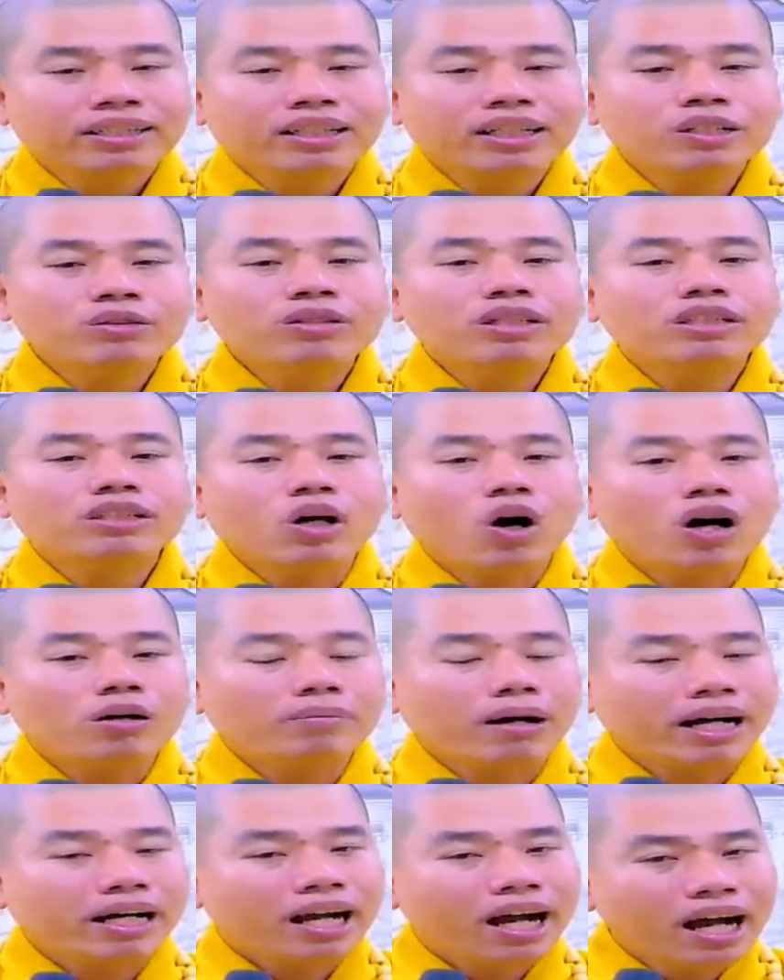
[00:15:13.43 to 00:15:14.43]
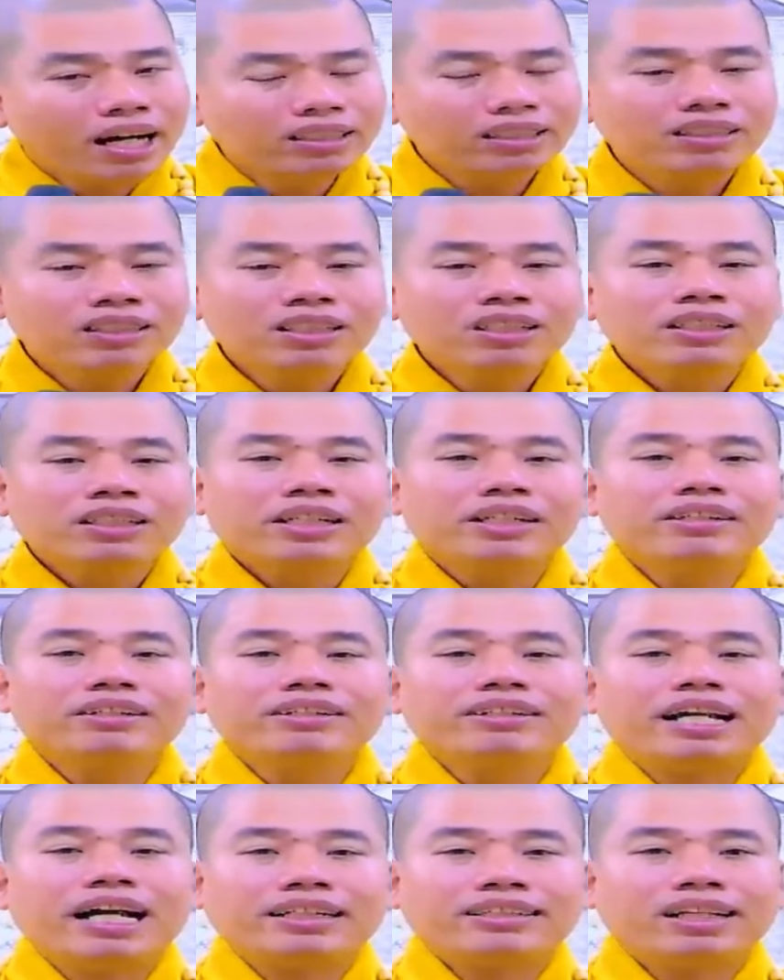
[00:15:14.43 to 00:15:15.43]
nếu như thọ mạng hết thì
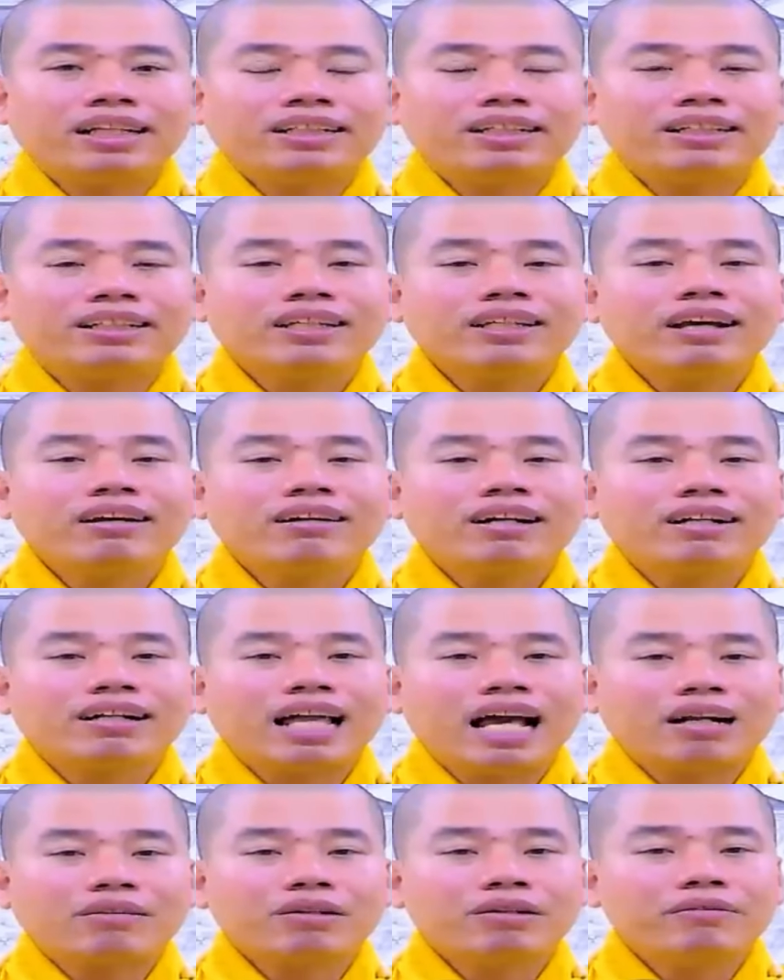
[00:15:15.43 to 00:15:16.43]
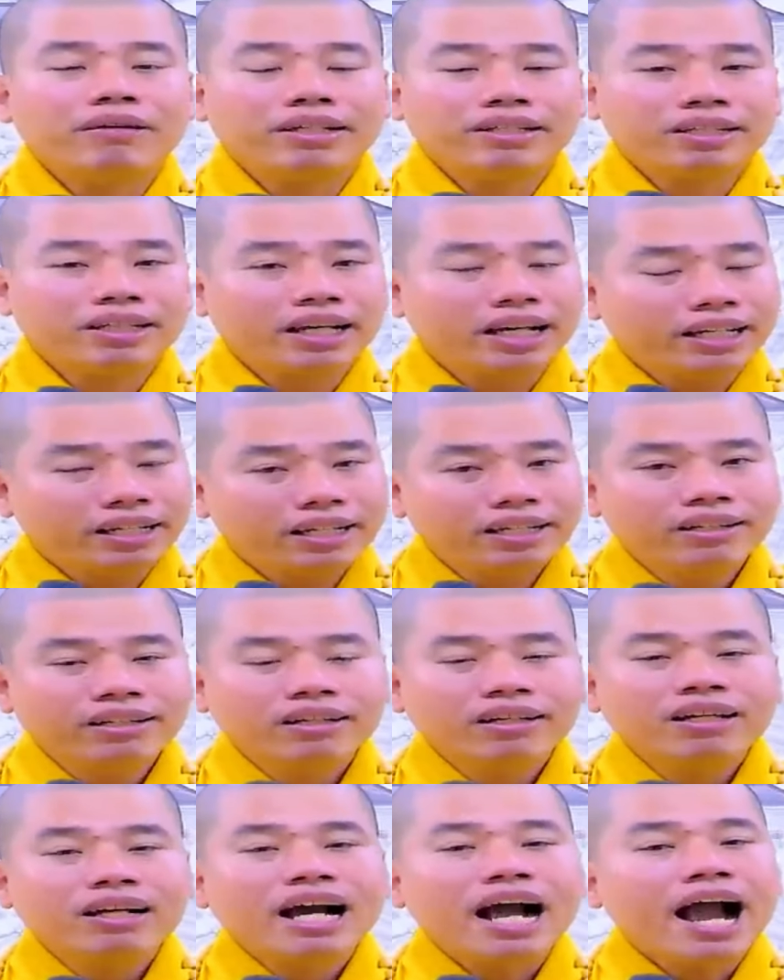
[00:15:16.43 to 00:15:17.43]
được giảng sanh về thế giới cực lạc quý vị suy nghĩ đi
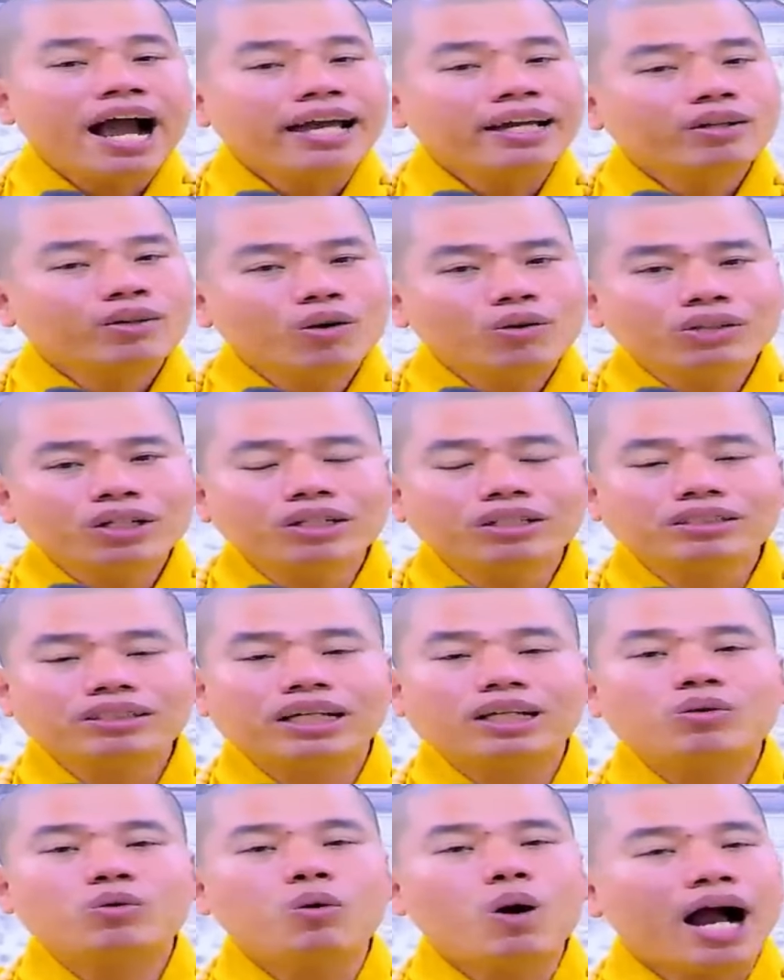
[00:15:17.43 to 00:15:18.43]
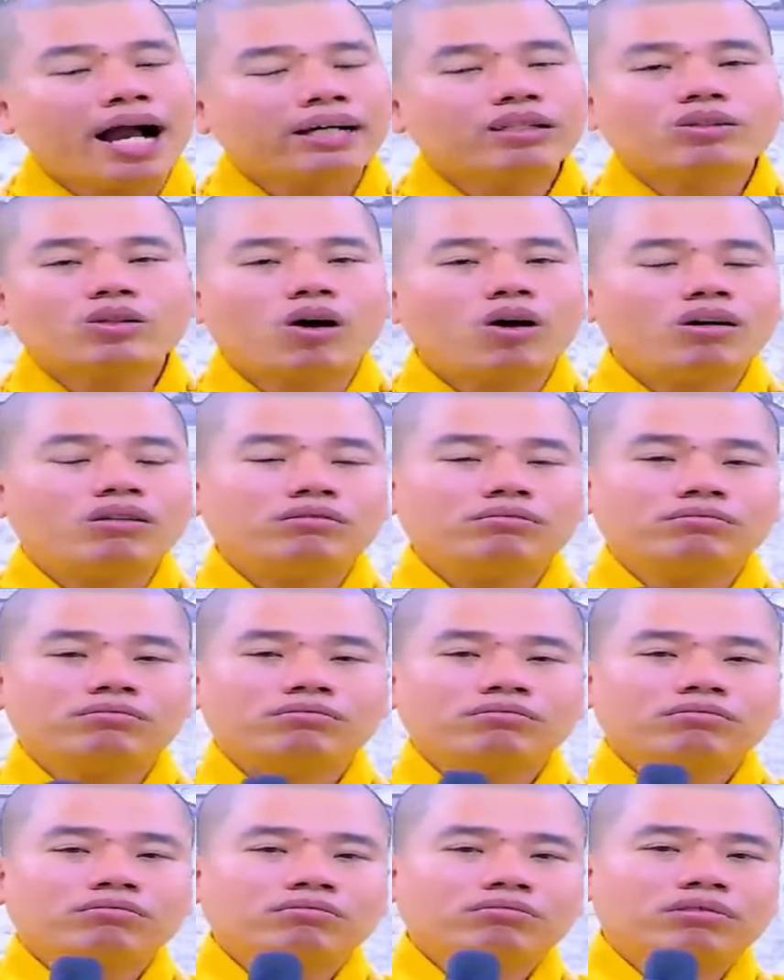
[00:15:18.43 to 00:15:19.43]
hai con đường này hoàn toàn
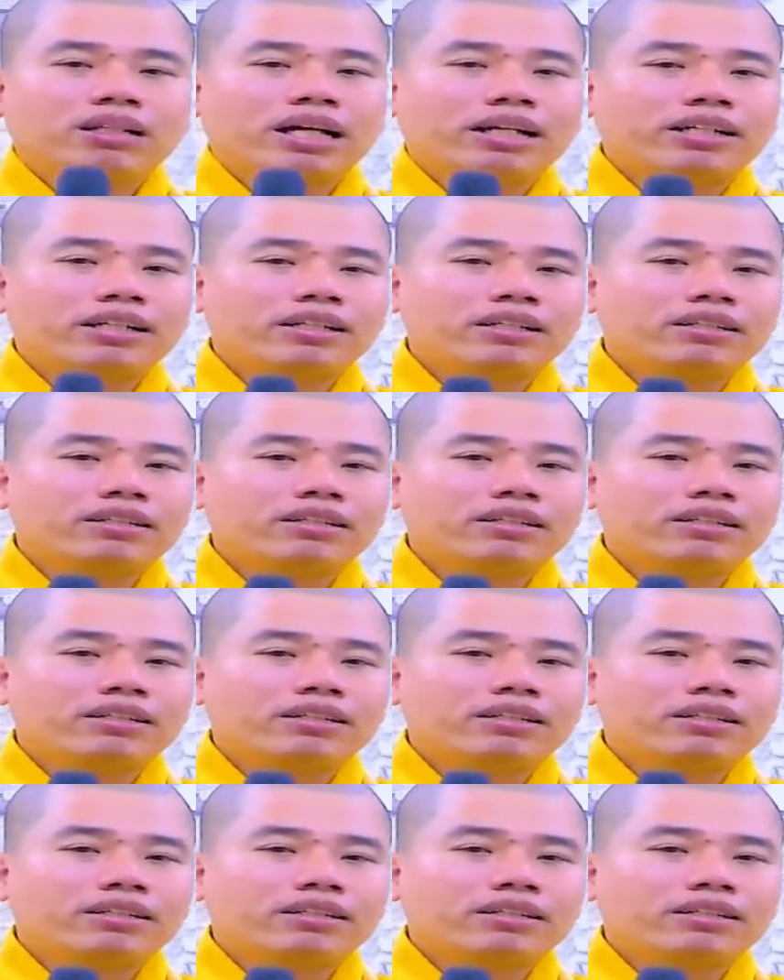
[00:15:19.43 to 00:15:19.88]
là